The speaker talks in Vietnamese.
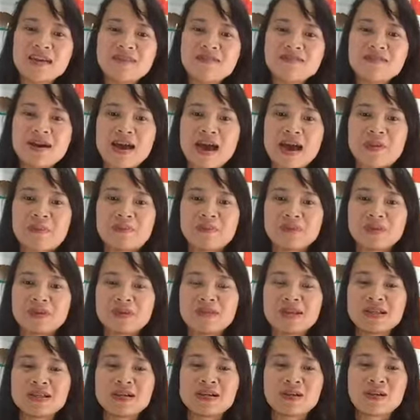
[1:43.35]
và
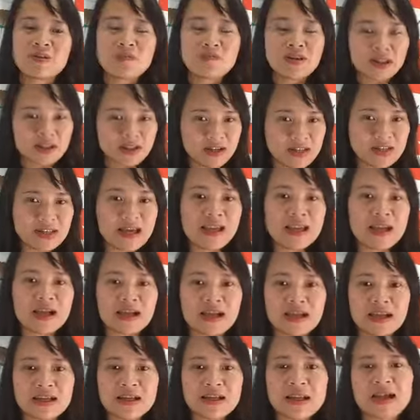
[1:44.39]
bây giờ cũng phải thừa nhận là
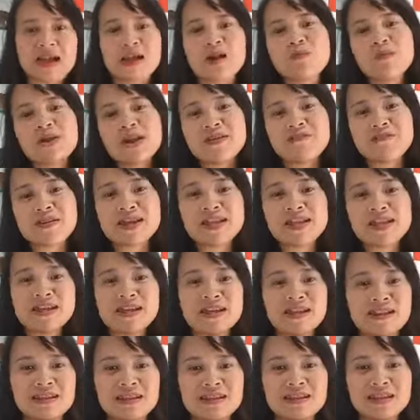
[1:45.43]
là công nghệ phát
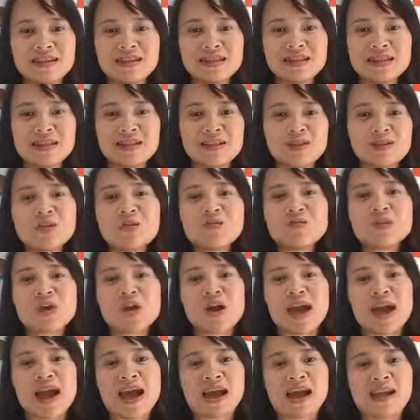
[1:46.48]
triển thì thì giúp cho
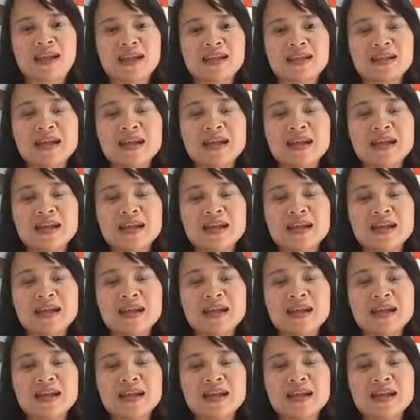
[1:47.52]
cả